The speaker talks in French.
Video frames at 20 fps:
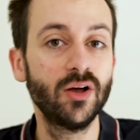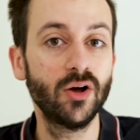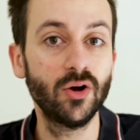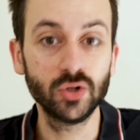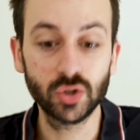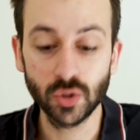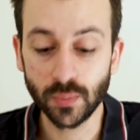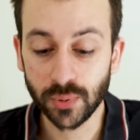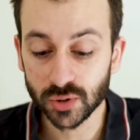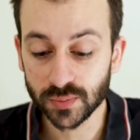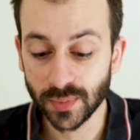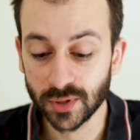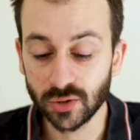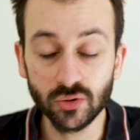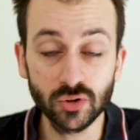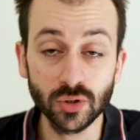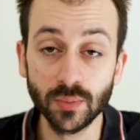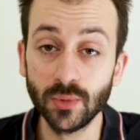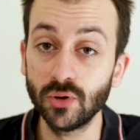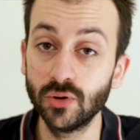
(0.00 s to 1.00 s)
je pense bah,
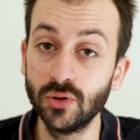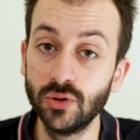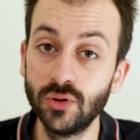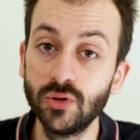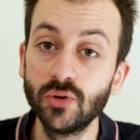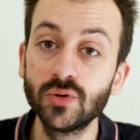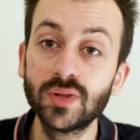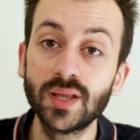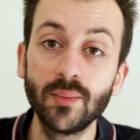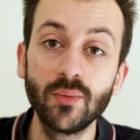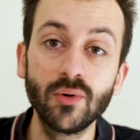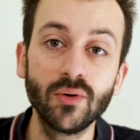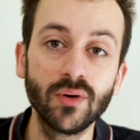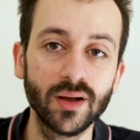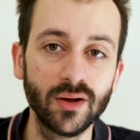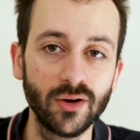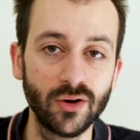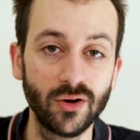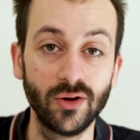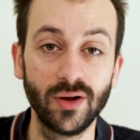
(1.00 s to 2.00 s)
justement
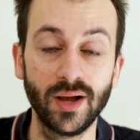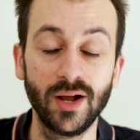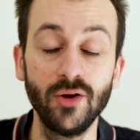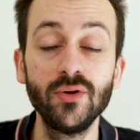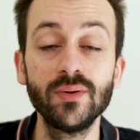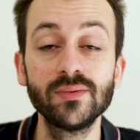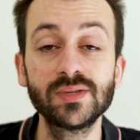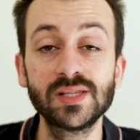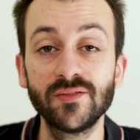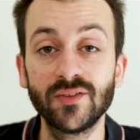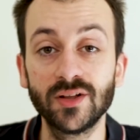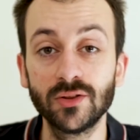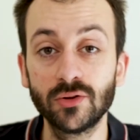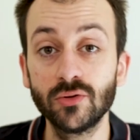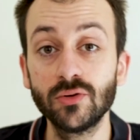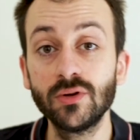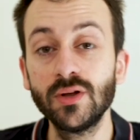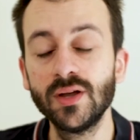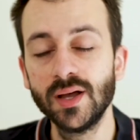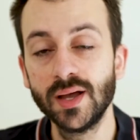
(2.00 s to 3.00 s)
notamment à l'UMC
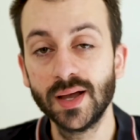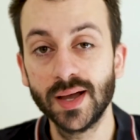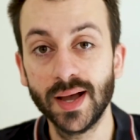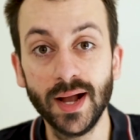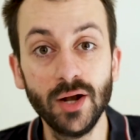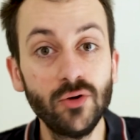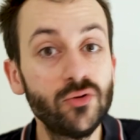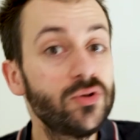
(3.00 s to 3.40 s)
22, à